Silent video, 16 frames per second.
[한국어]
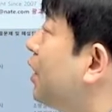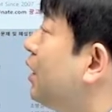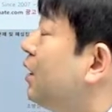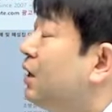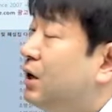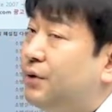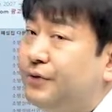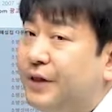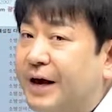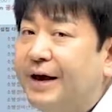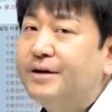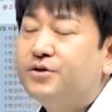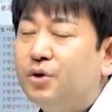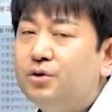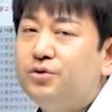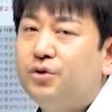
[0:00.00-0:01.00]
아내
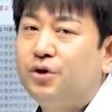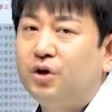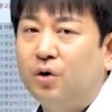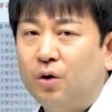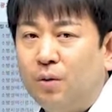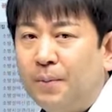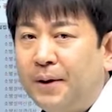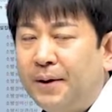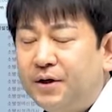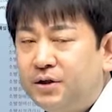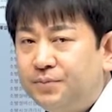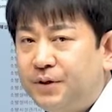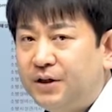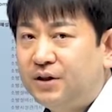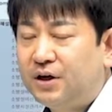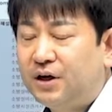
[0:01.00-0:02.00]
성적이
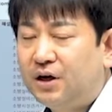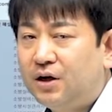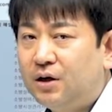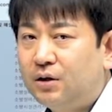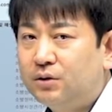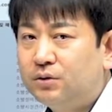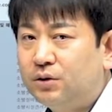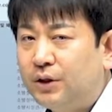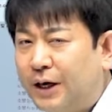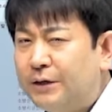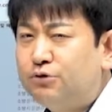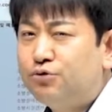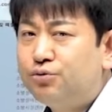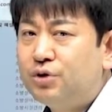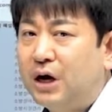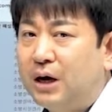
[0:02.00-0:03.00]
얼만큼 된다.
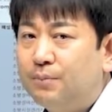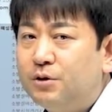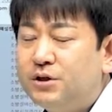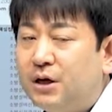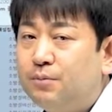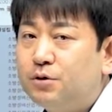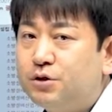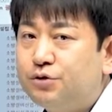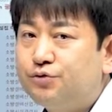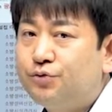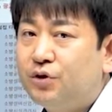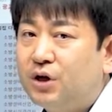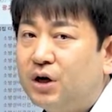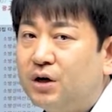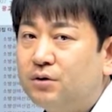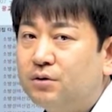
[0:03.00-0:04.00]
대충 감을 잡으실 수
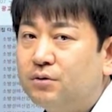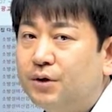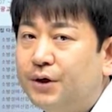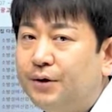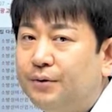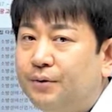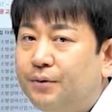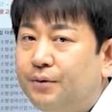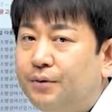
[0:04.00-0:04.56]
있다는 거예요.